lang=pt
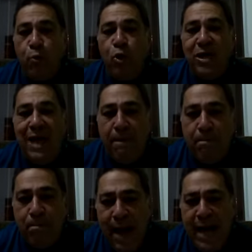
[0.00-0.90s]
Porque a
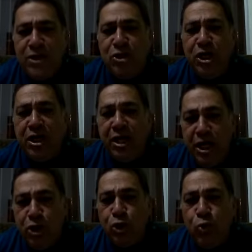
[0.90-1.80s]
paz de
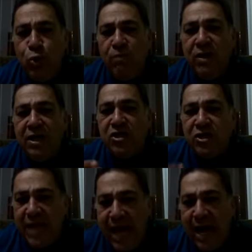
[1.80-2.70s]
Cristo
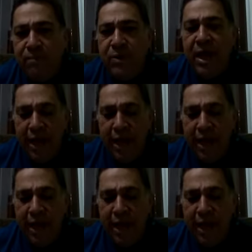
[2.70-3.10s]
está